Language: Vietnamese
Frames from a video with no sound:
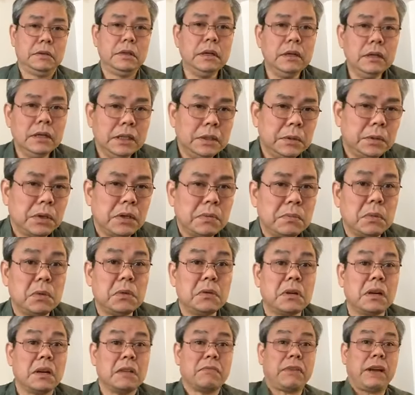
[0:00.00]
đứng lên tuyên
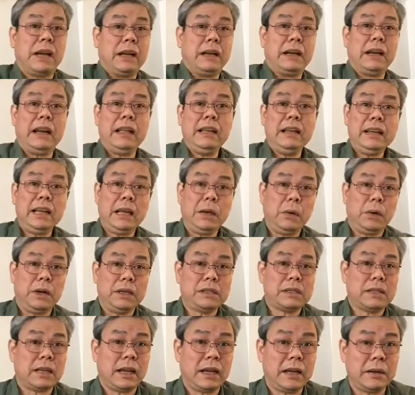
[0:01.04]
bố rằng phải lấy lại
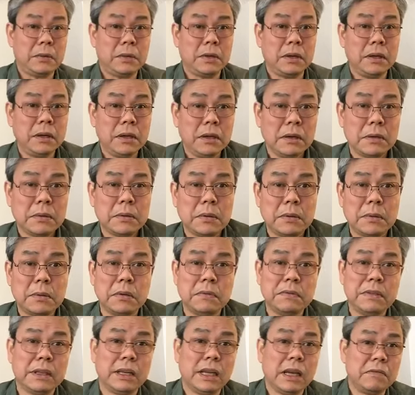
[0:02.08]
Hoàng Sa của của
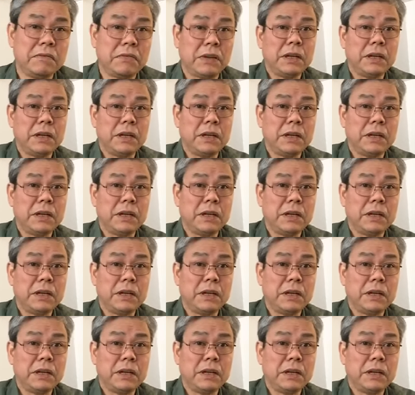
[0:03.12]
của Việt Nam,